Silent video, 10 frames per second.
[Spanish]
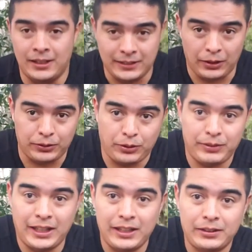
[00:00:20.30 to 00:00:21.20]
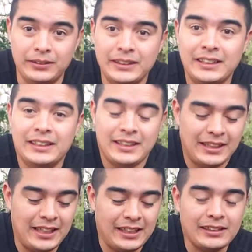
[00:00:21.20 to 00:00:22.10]
les traigo otro videito.
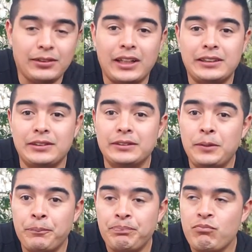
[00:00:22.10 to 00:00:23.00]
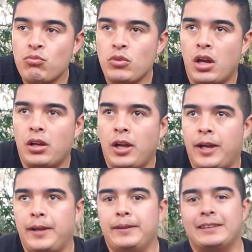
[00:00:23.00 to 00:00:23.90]
Y en esta ocasión
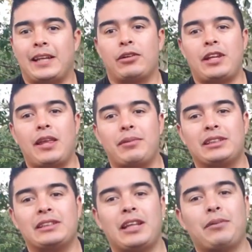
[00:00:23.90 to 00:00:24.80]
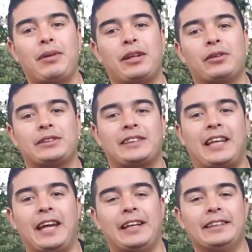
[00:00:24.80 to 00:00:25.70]
eh, les traigo nada más y nada menos
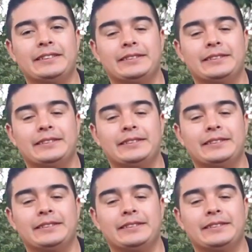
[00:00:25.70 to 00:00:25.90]
que,